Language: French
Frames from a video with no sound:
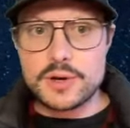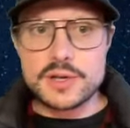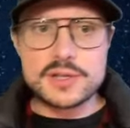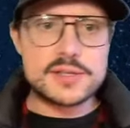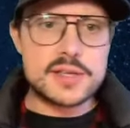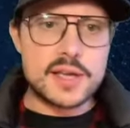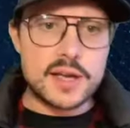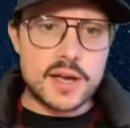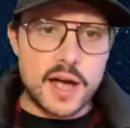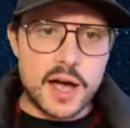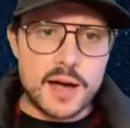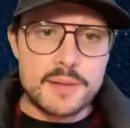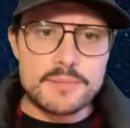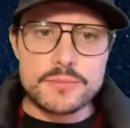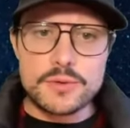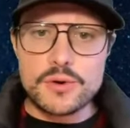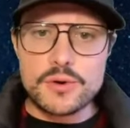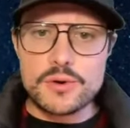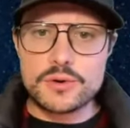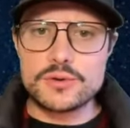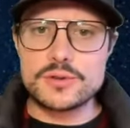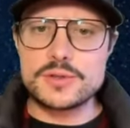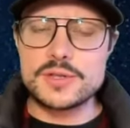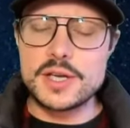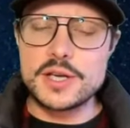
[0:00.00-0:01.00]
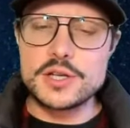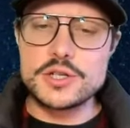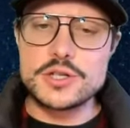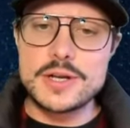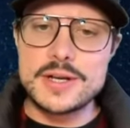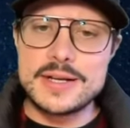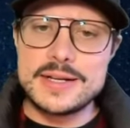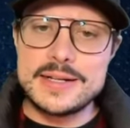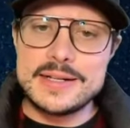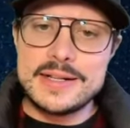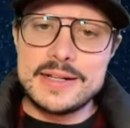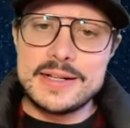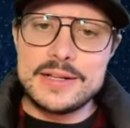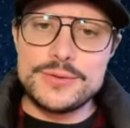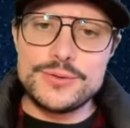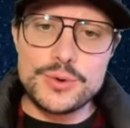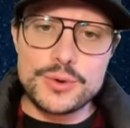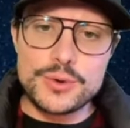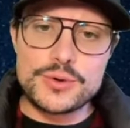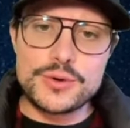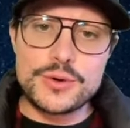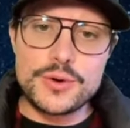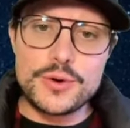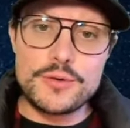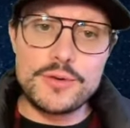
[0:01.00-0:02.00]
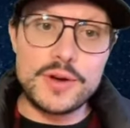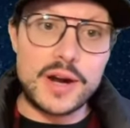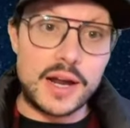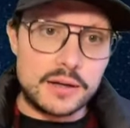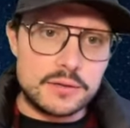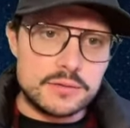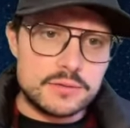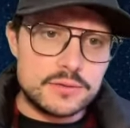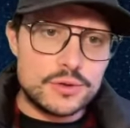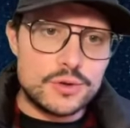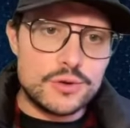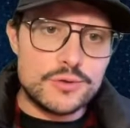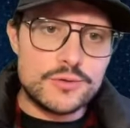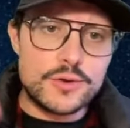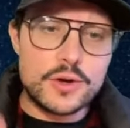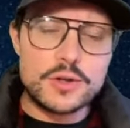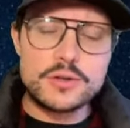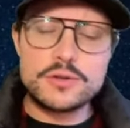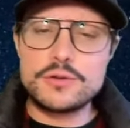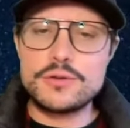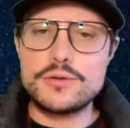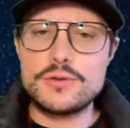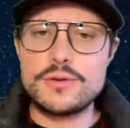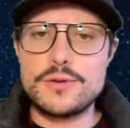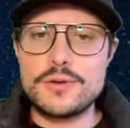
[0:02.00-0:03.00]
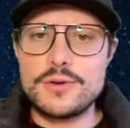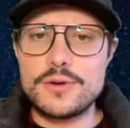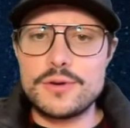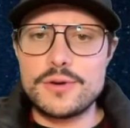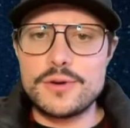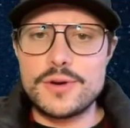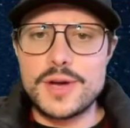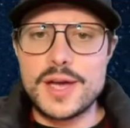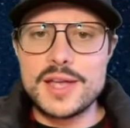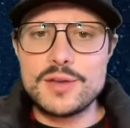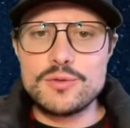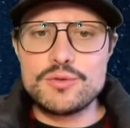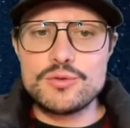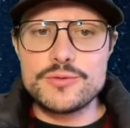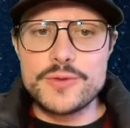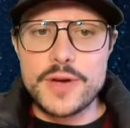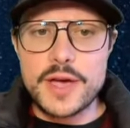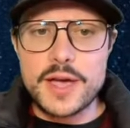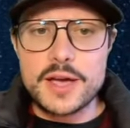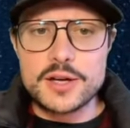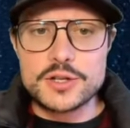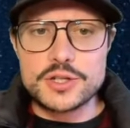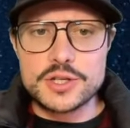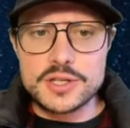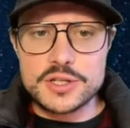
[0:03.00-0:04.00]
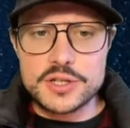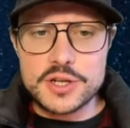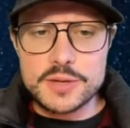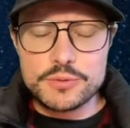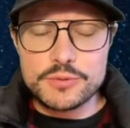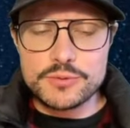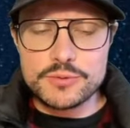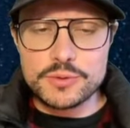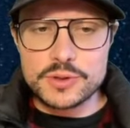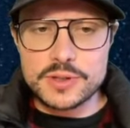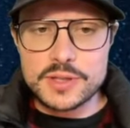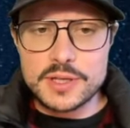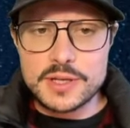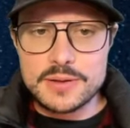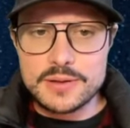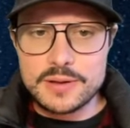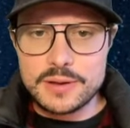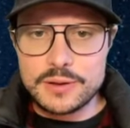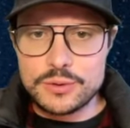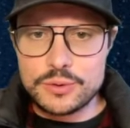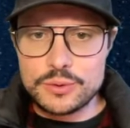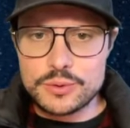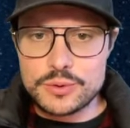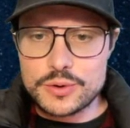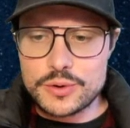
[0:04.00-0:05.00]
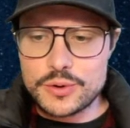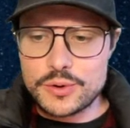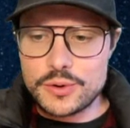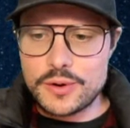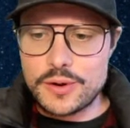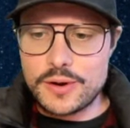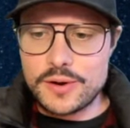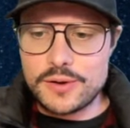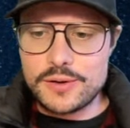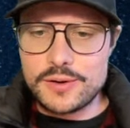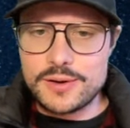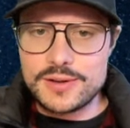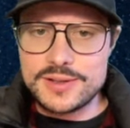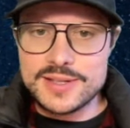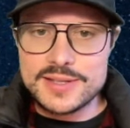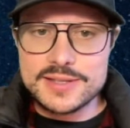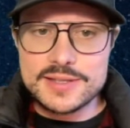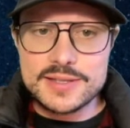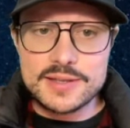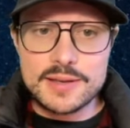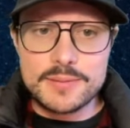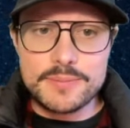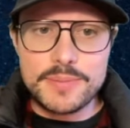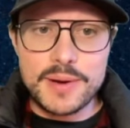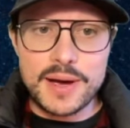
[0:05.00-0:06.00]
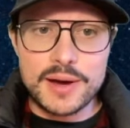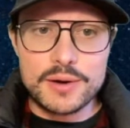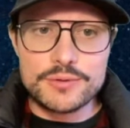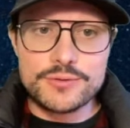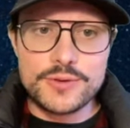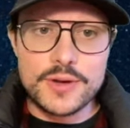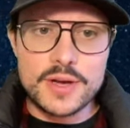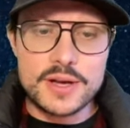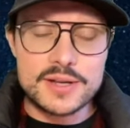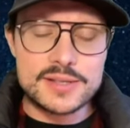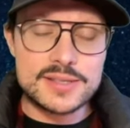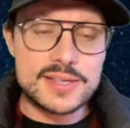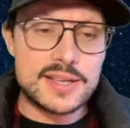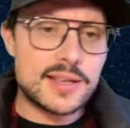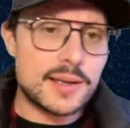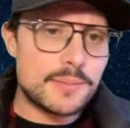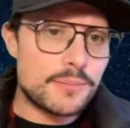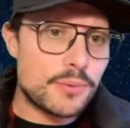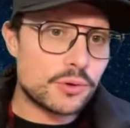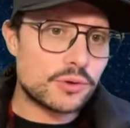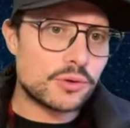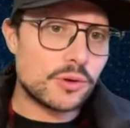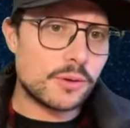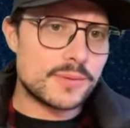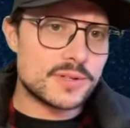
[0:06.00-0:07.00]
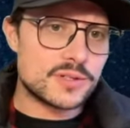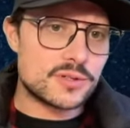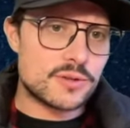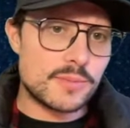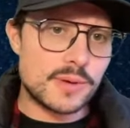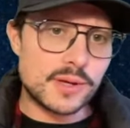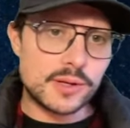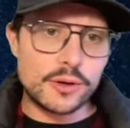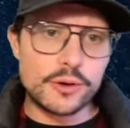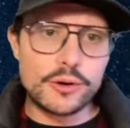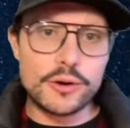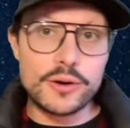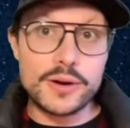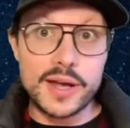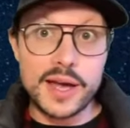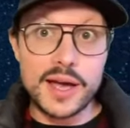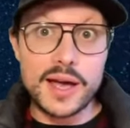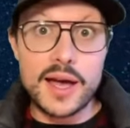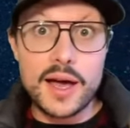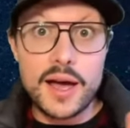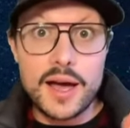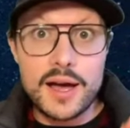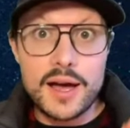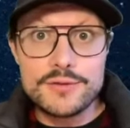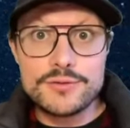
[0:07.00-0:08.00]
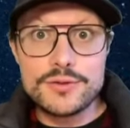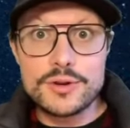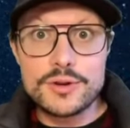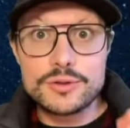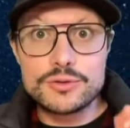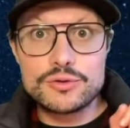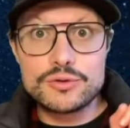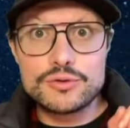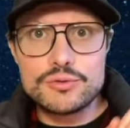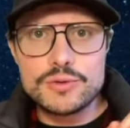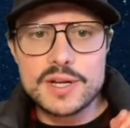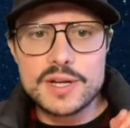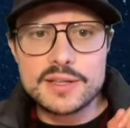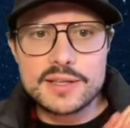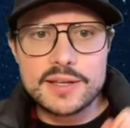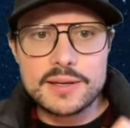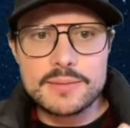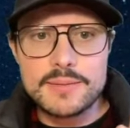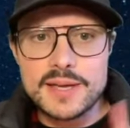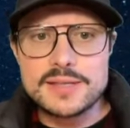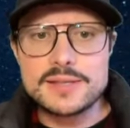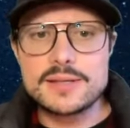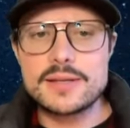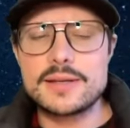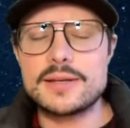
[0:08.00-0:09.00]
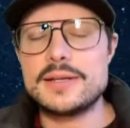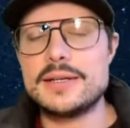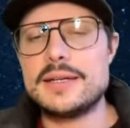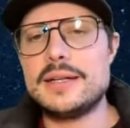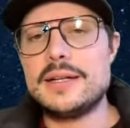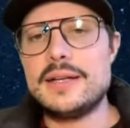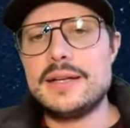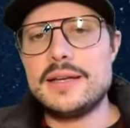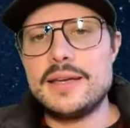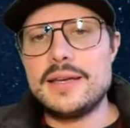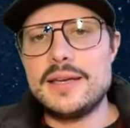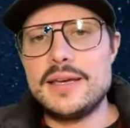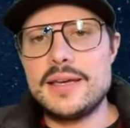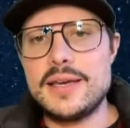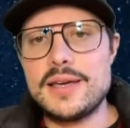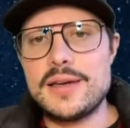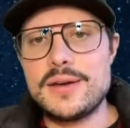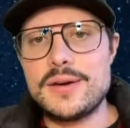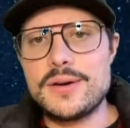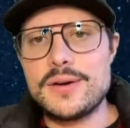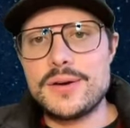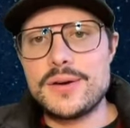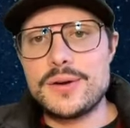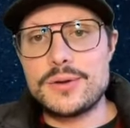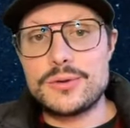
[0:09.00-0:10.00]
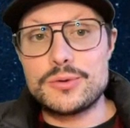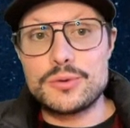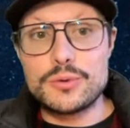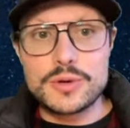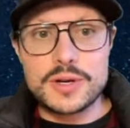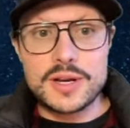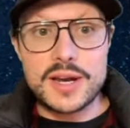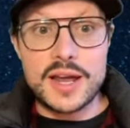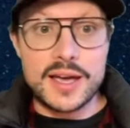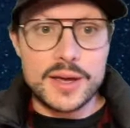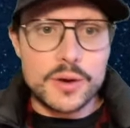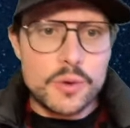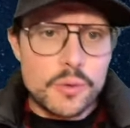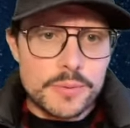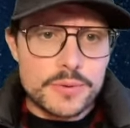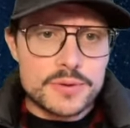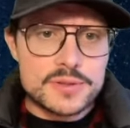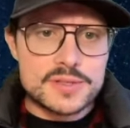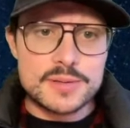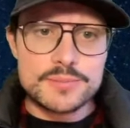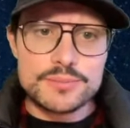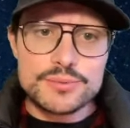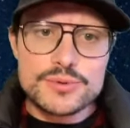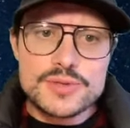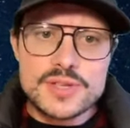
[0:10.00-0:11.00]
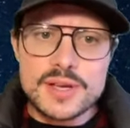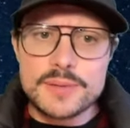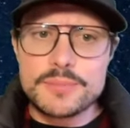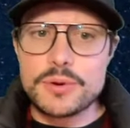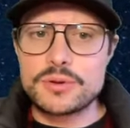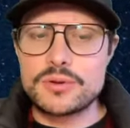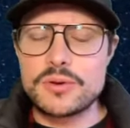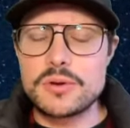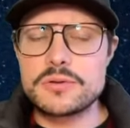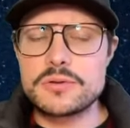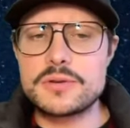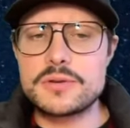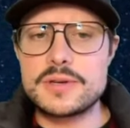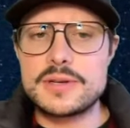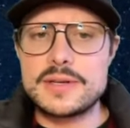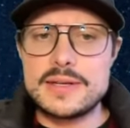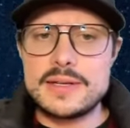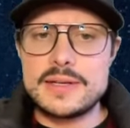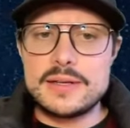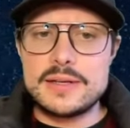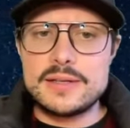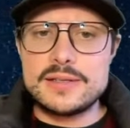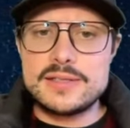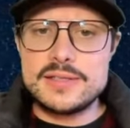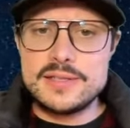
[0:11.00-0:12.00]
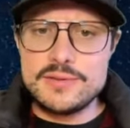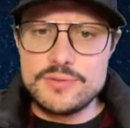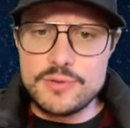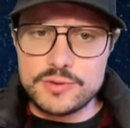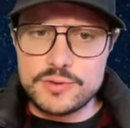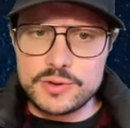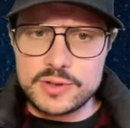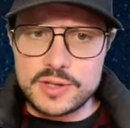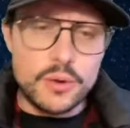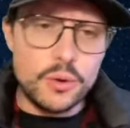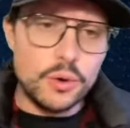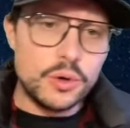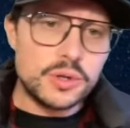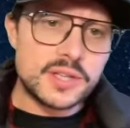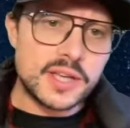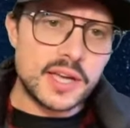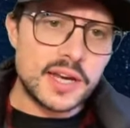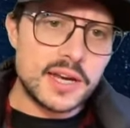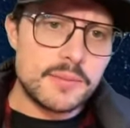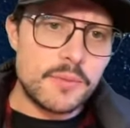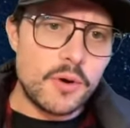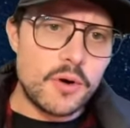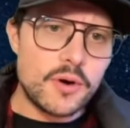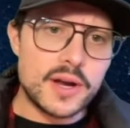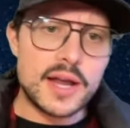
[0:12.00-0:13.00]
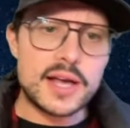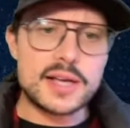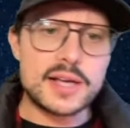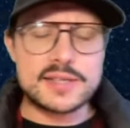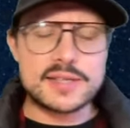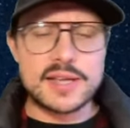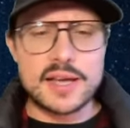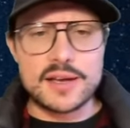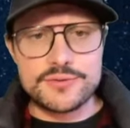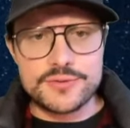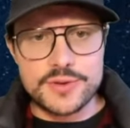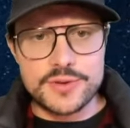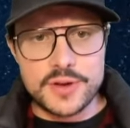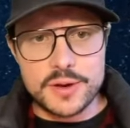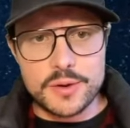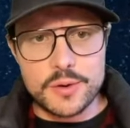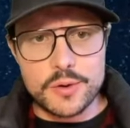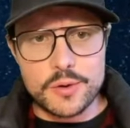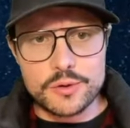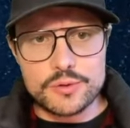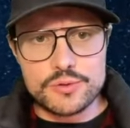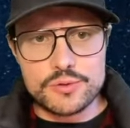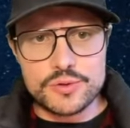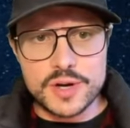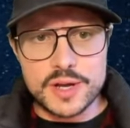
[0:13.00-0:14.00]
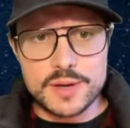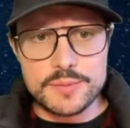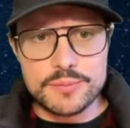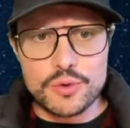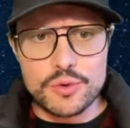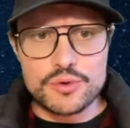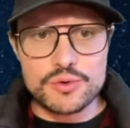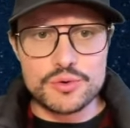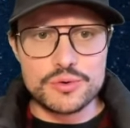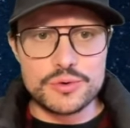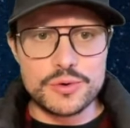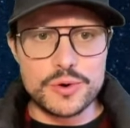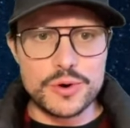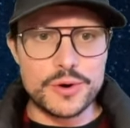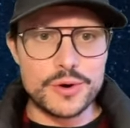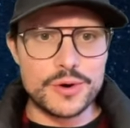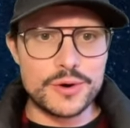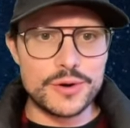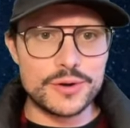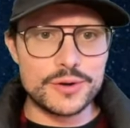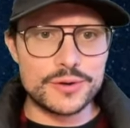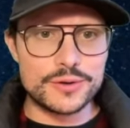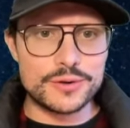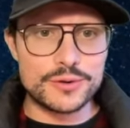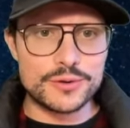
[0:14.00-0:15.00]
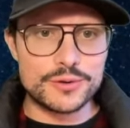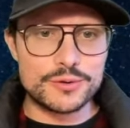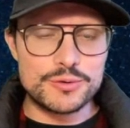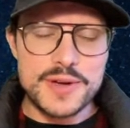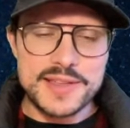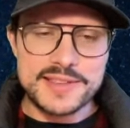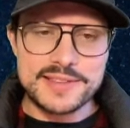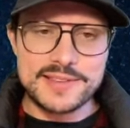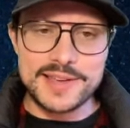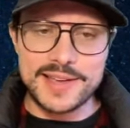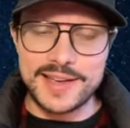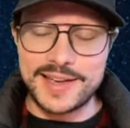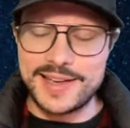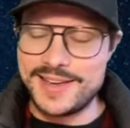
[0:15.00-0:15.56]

Instagram, que sais-je. Donc euh, voilà, le vote est ouvert, j'ai déjà pu voter, donc n'hésitez pas à le faire. C'est important parce que maintenant on en a un vote tous les trimestres et donc la récompense est plus importante si vous votez. Autre élément, et là ça a fait couler beaucoup de tweets